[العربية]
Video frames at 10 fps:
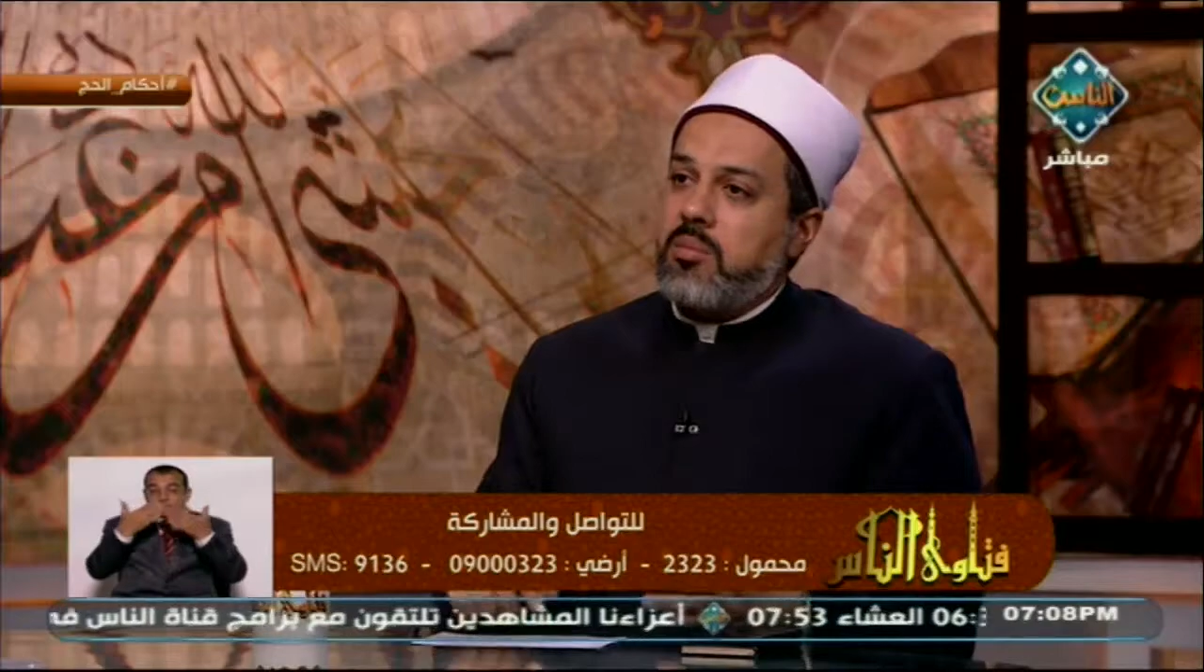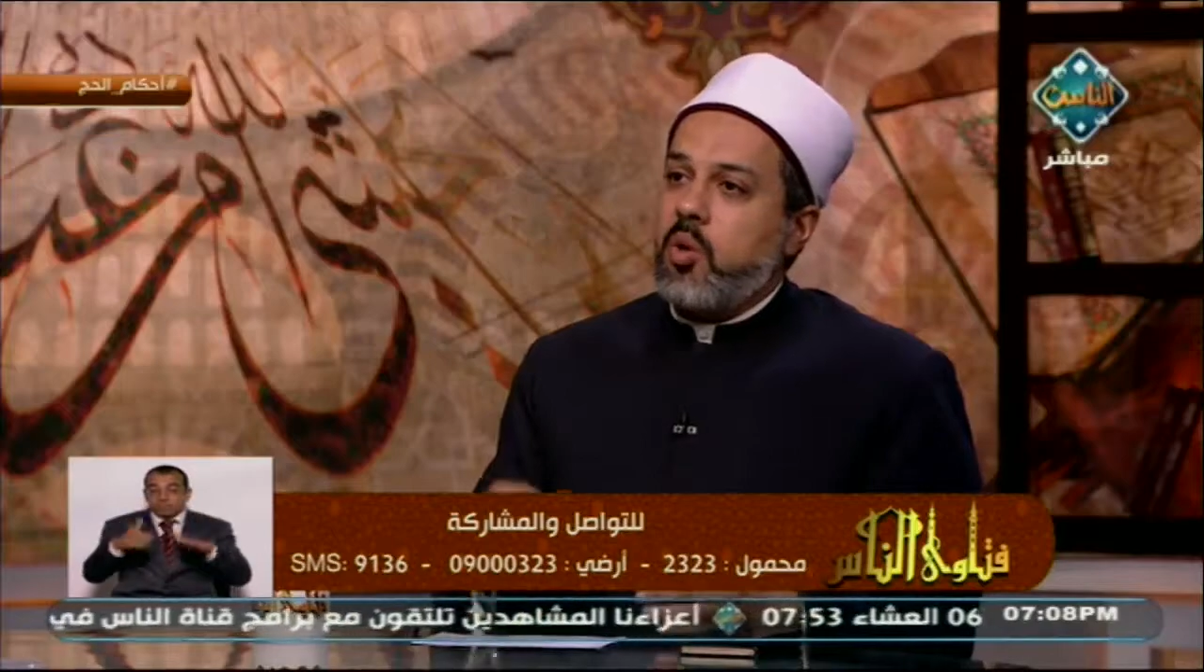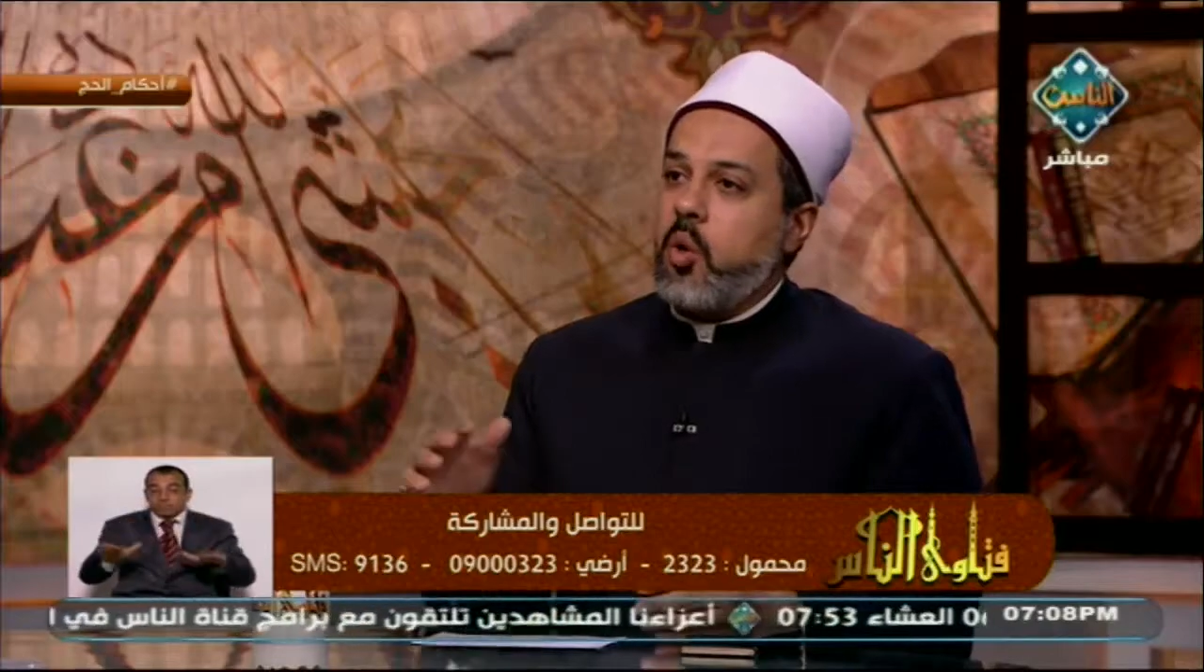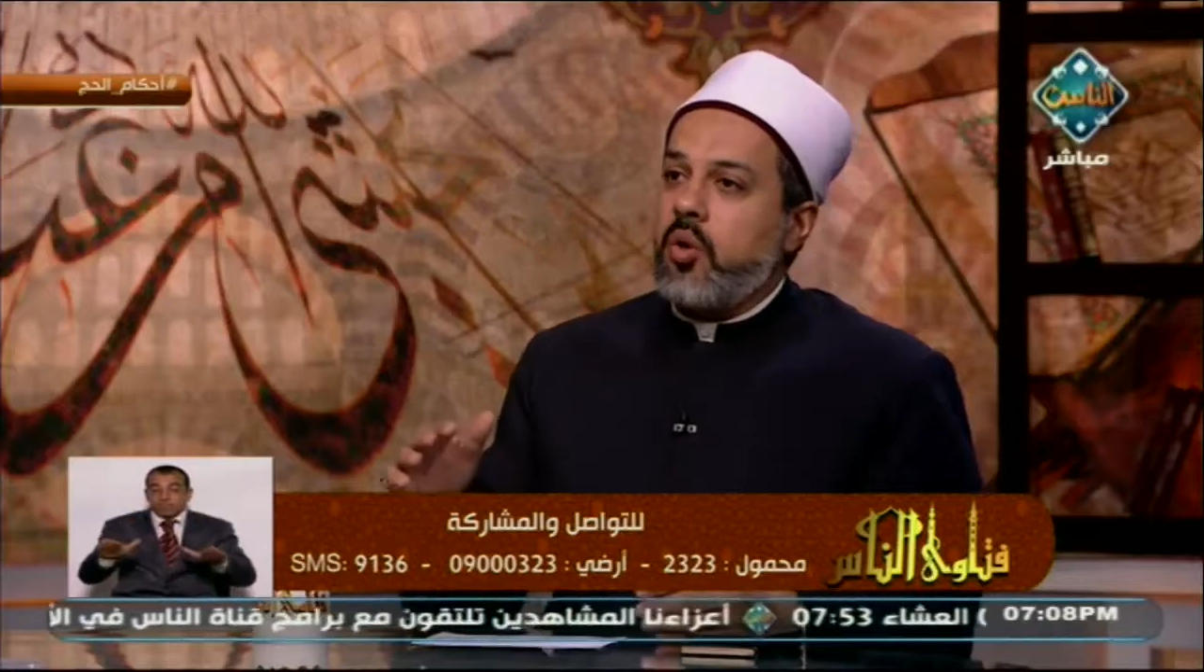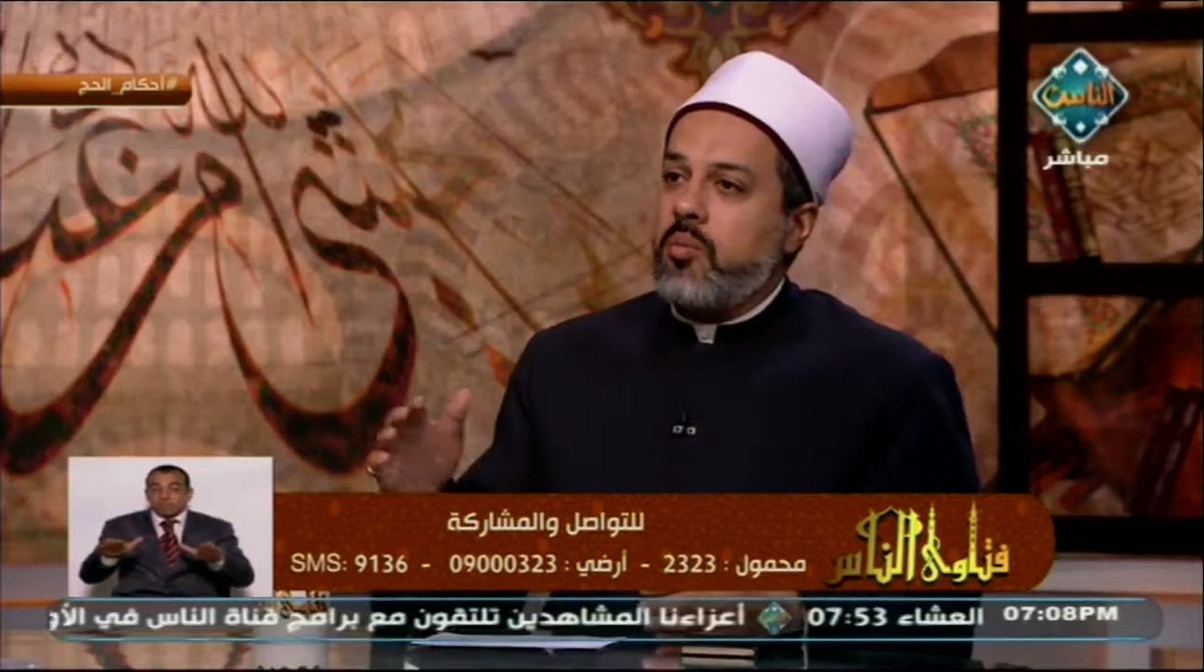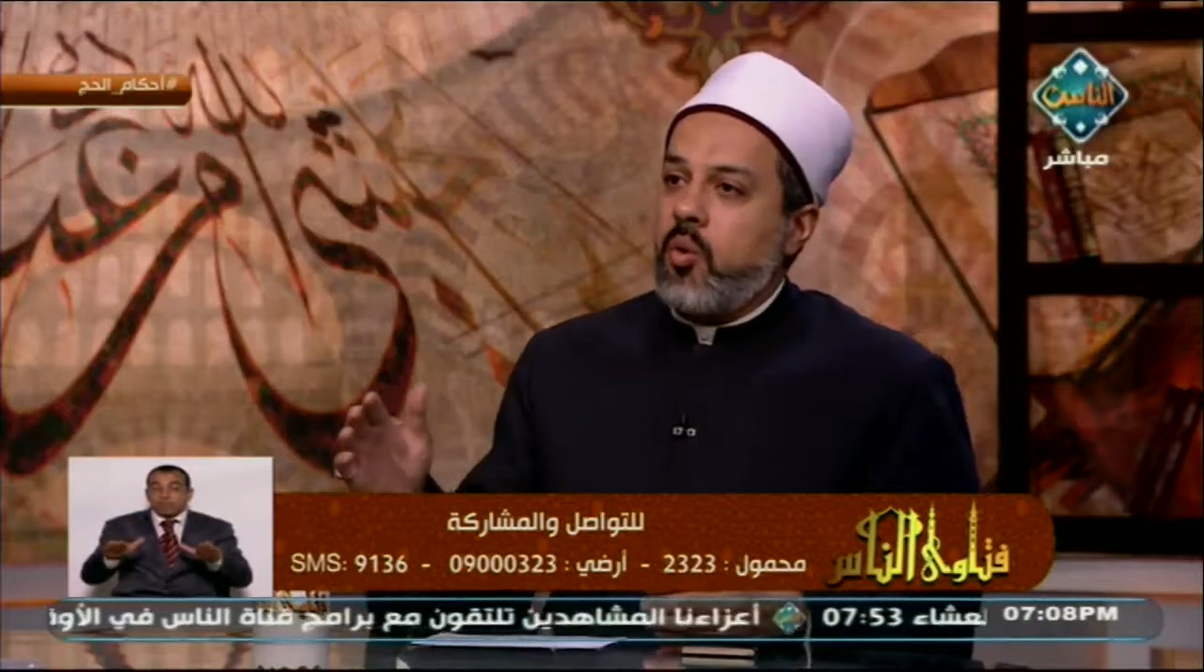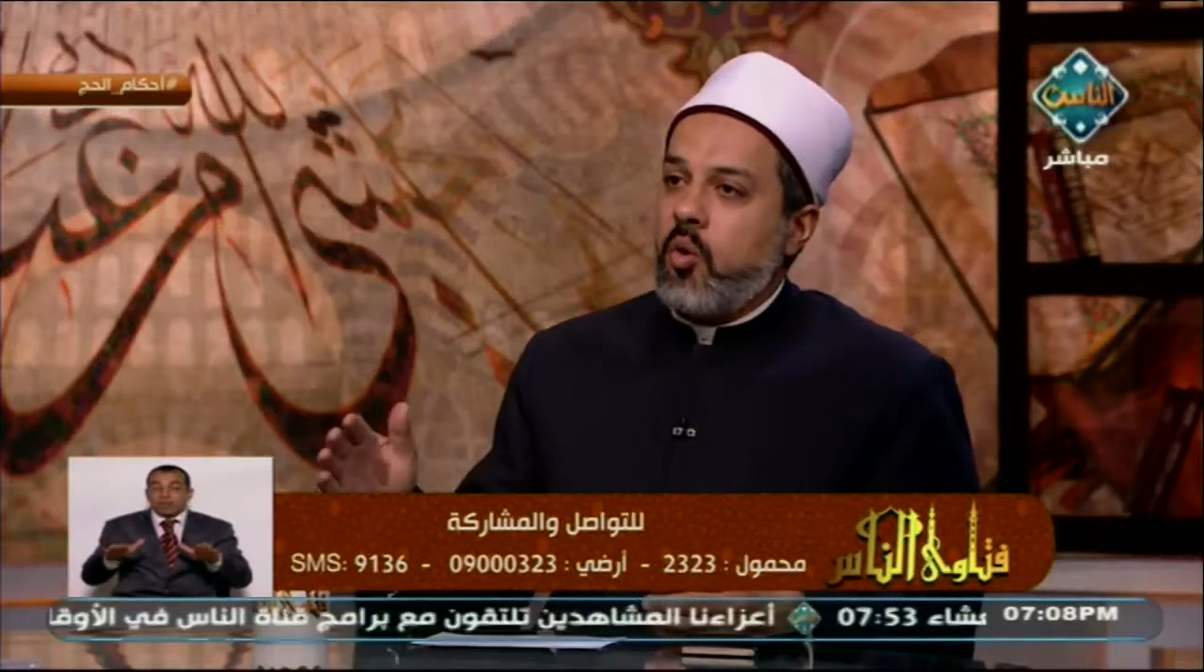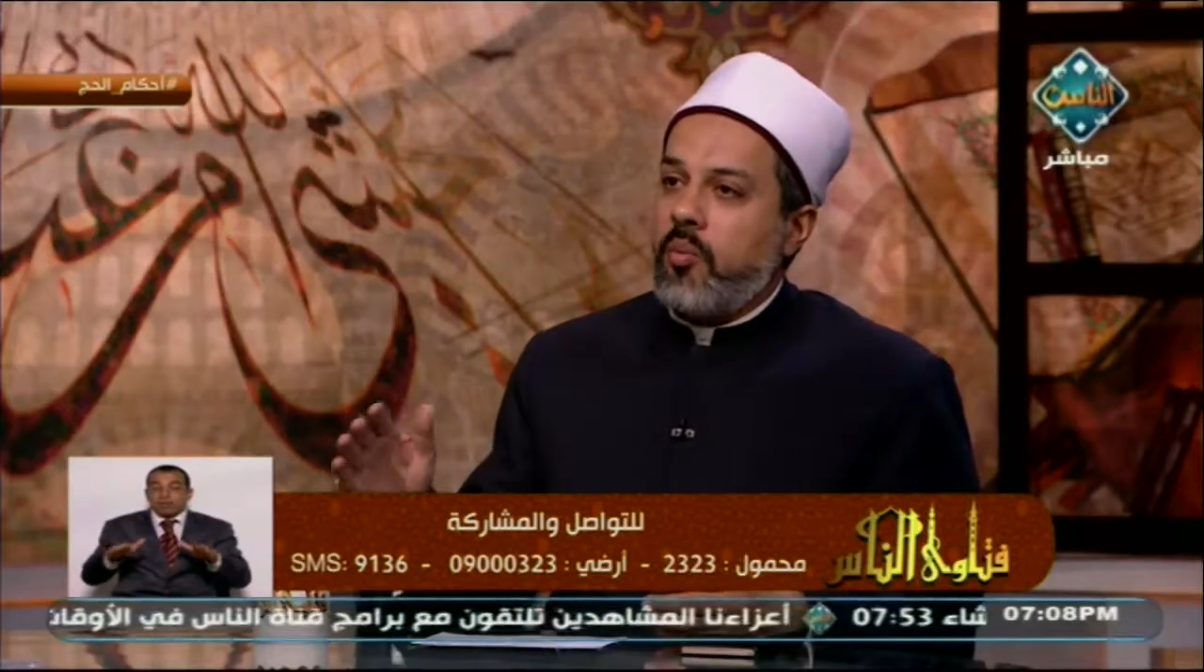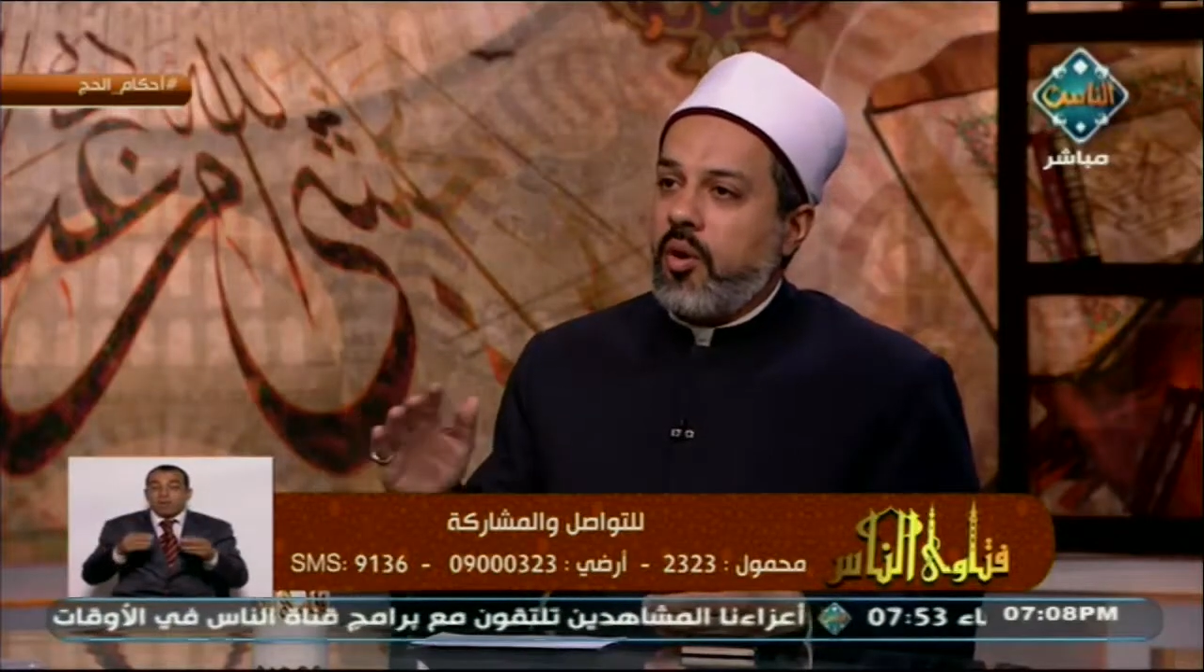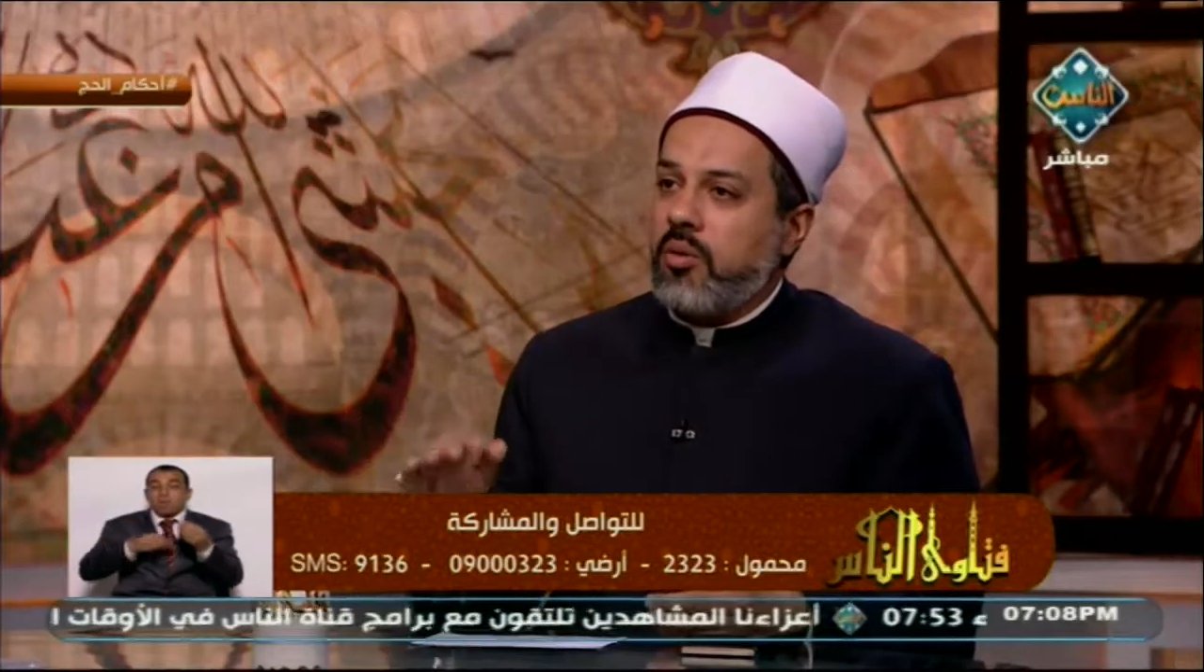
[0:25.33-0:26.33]
بيحرم
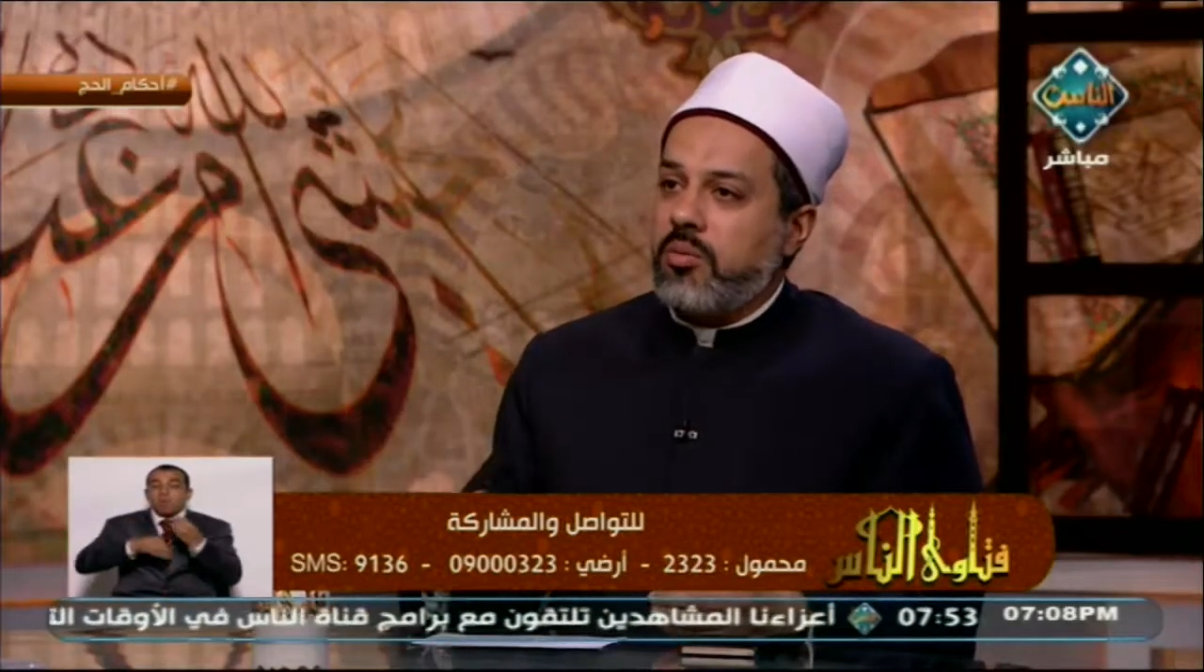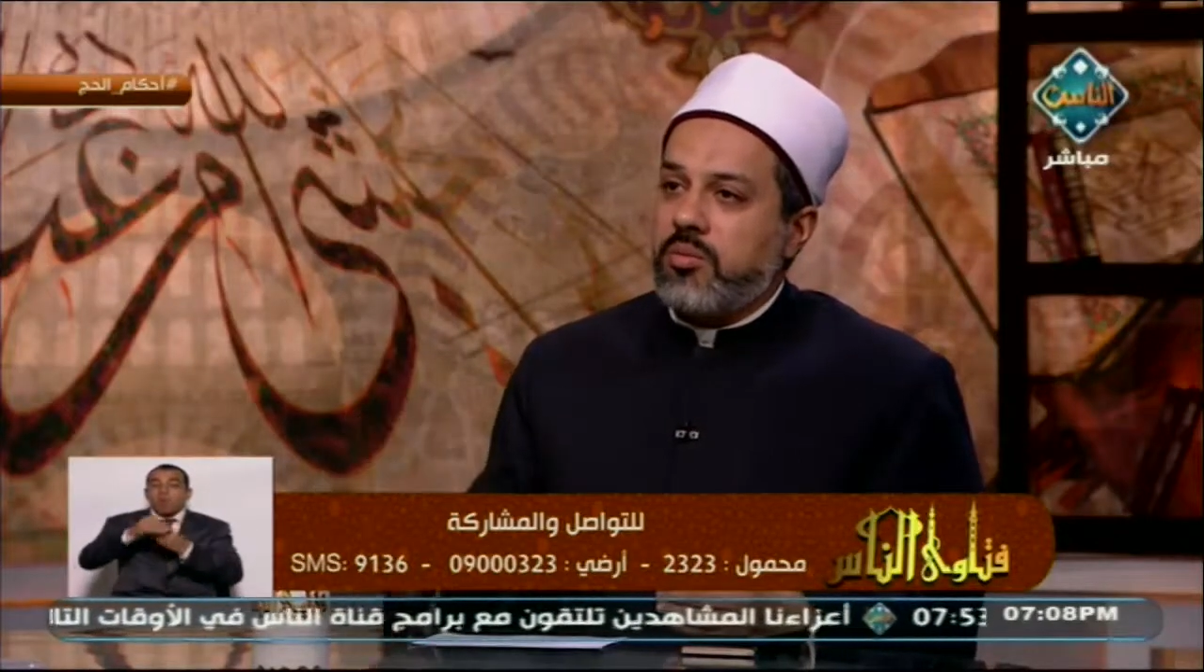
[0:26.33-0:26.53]
بعمرة